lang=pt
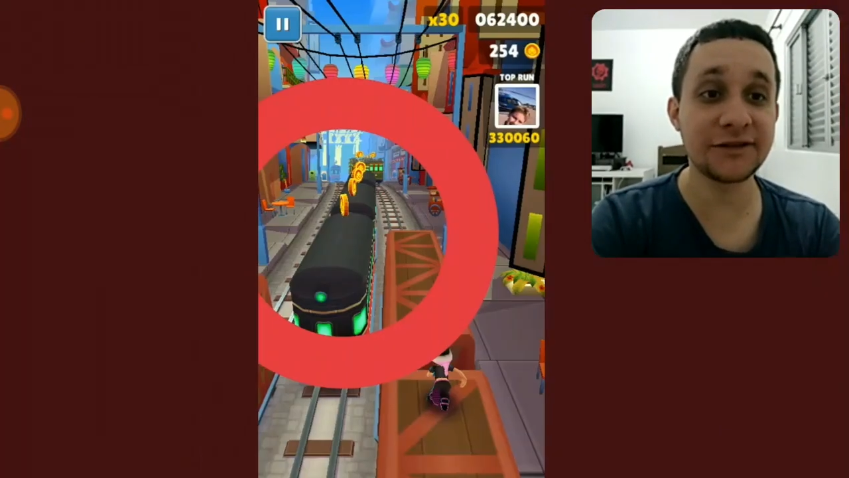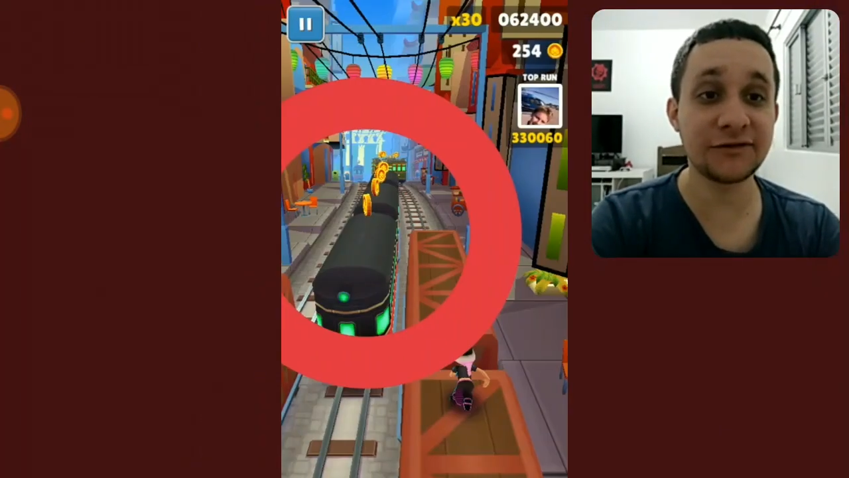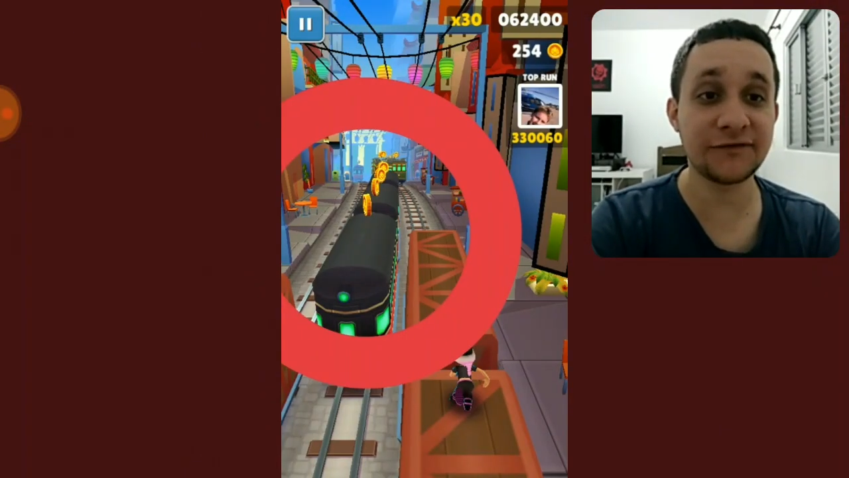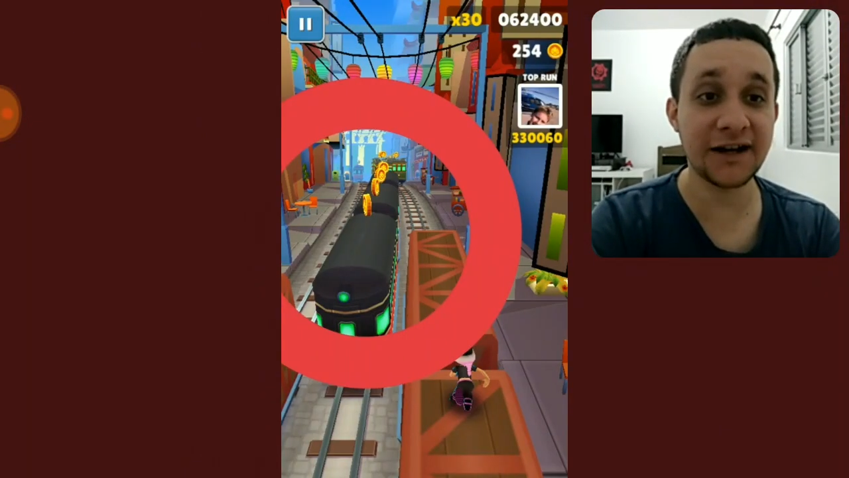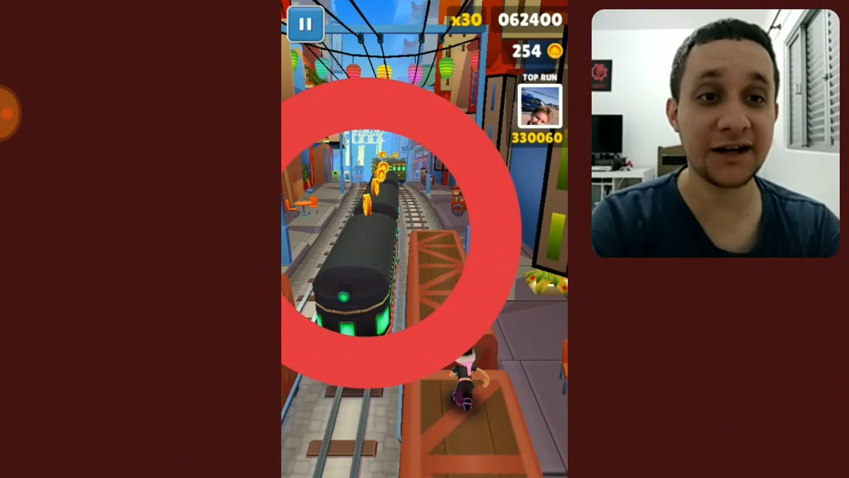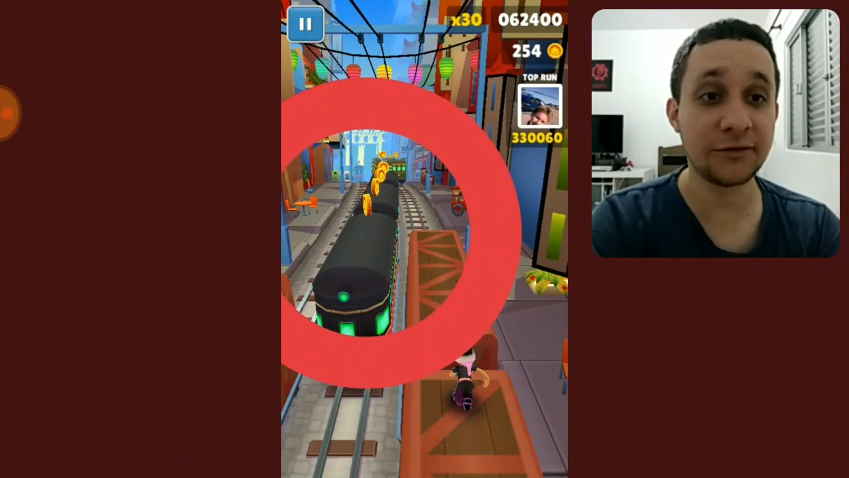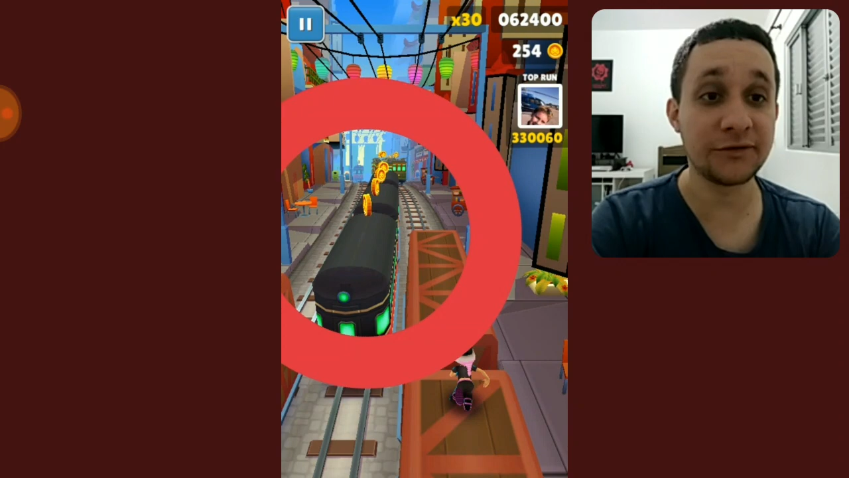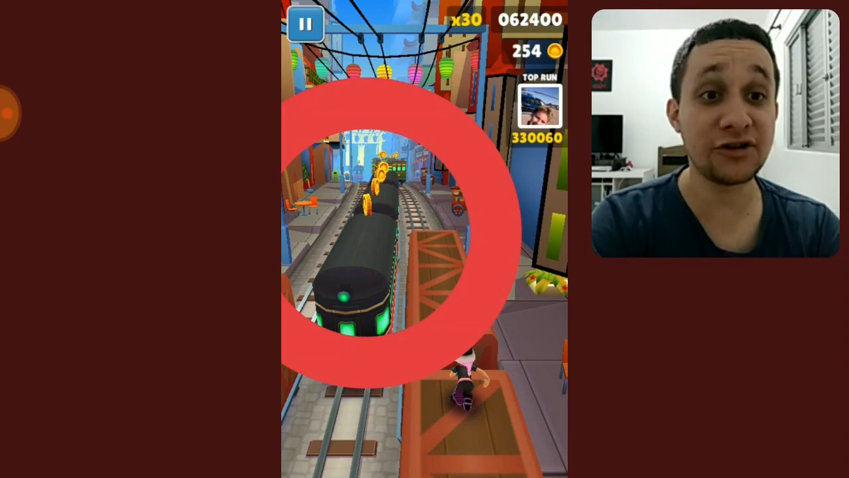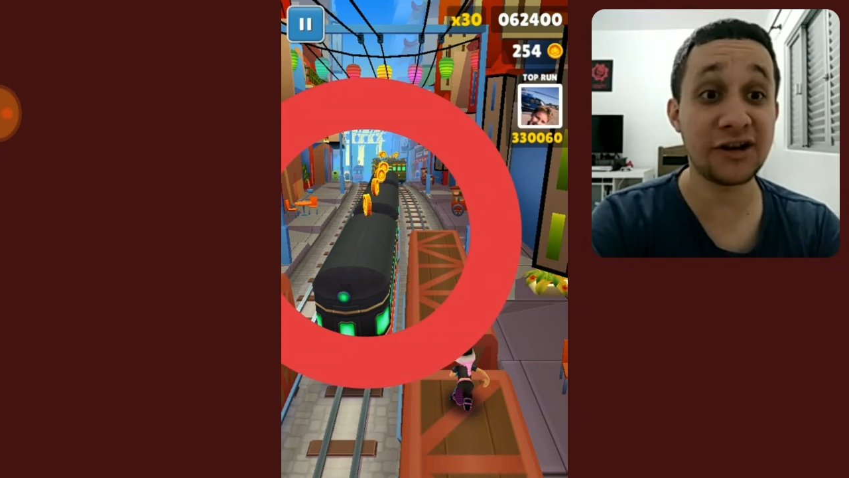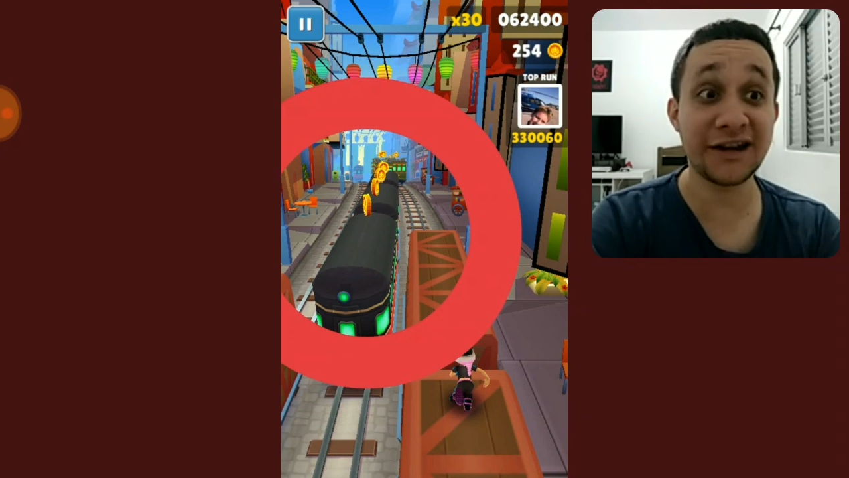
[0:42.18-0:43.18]
do
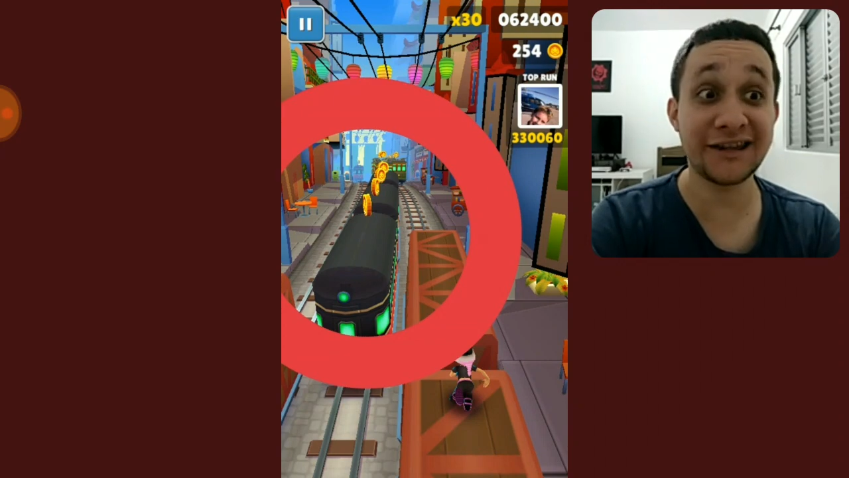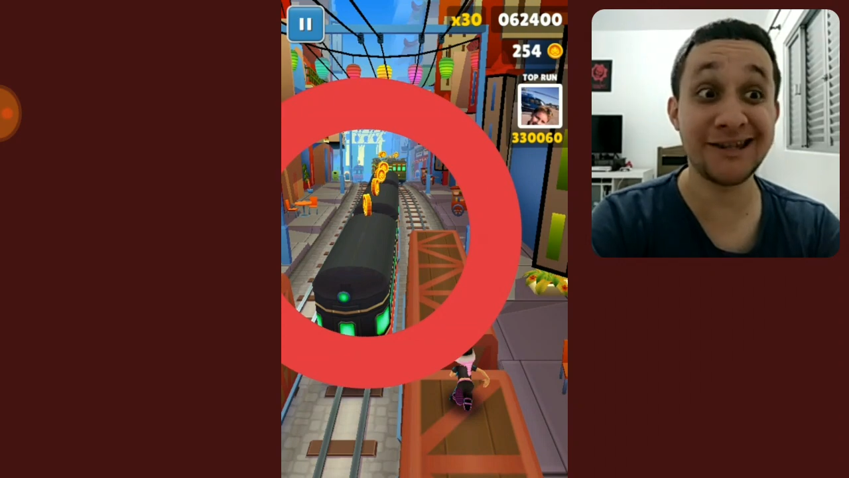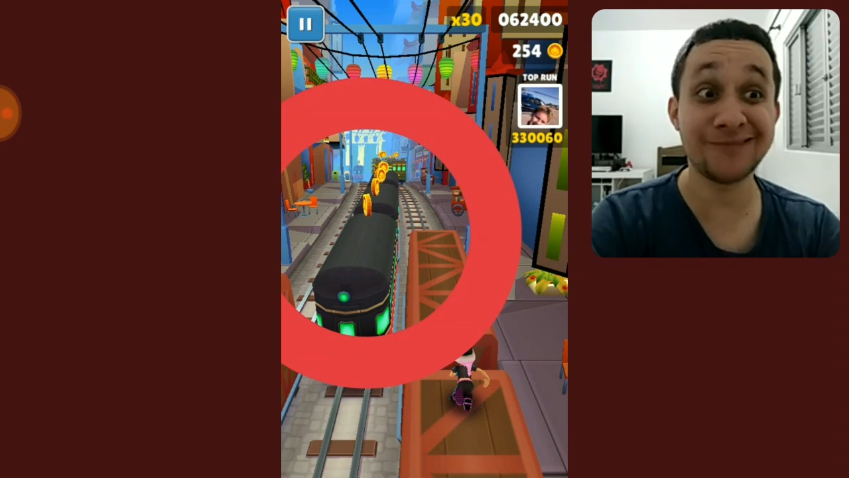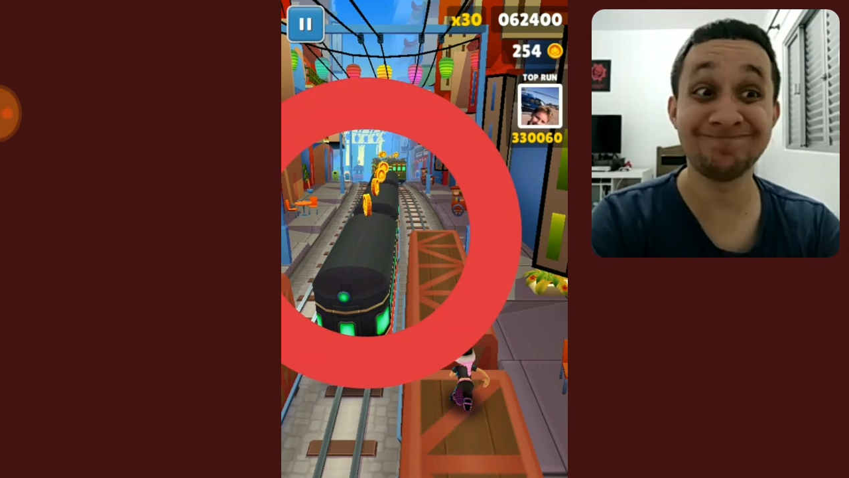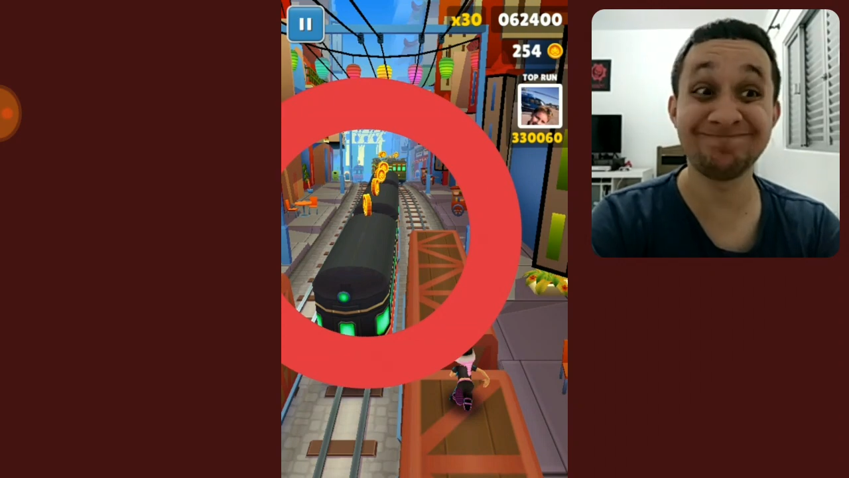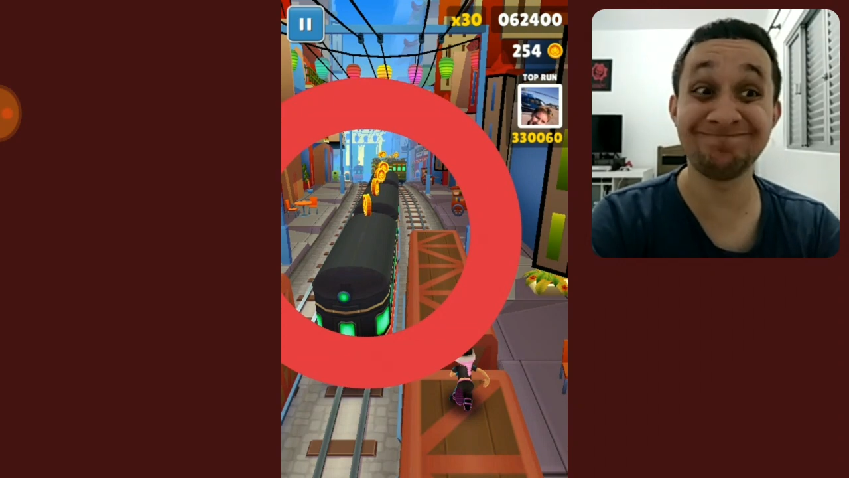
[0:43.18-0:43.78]
vagão. E olha aqui.